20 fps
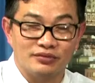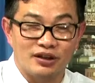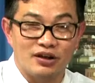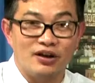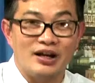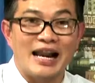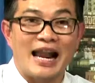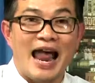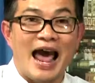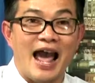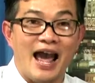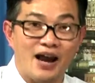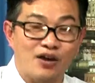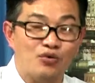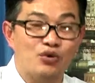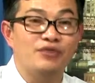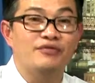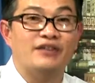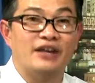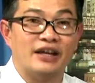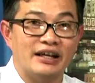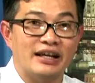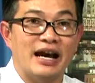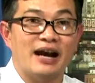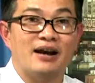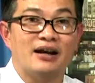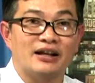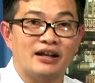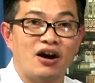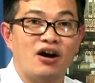lẽ quý vị
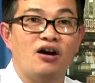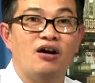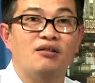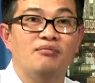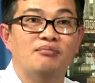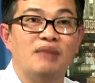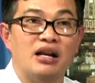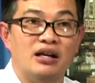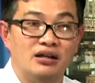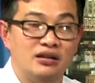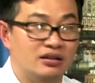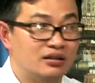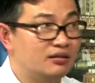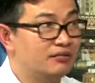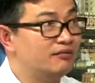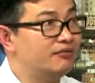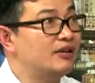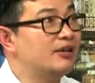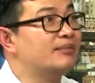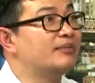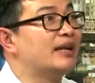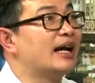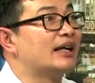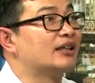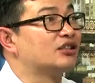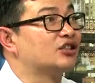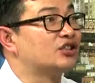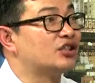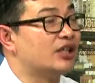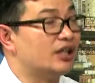đã có bệnh viêm gan
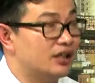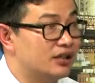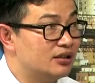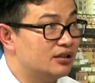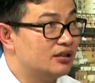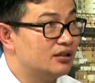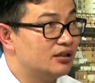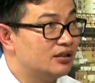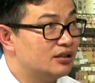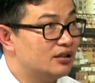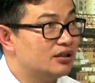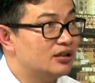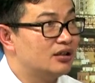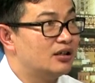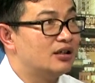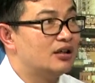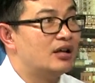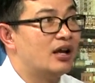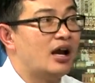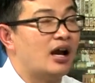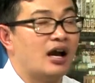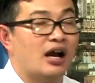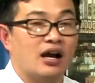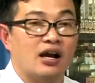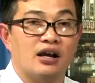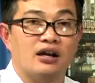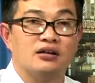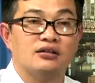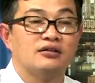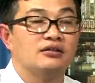C à,
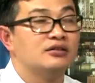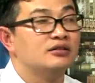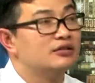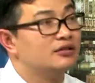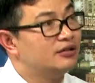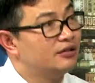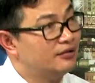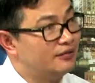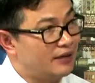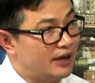như, như vậy. vậy